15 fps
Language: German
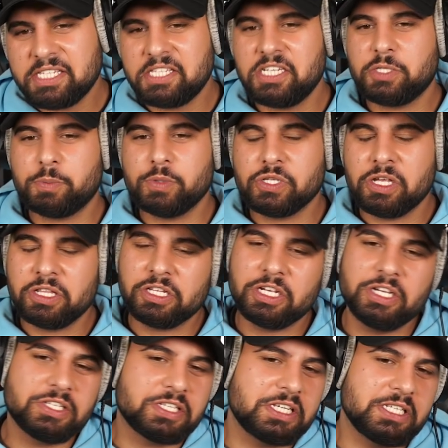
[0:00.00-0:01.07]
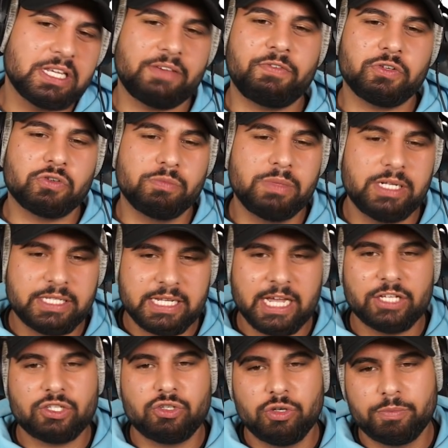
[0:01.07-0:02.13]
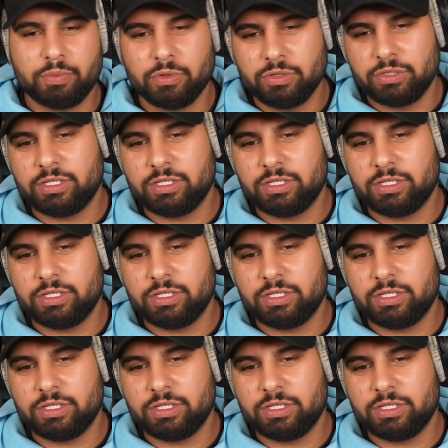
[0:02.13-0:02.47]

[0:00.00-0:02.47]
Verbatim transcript: nichts Besonderes, ist einfach so ein Militärtyp und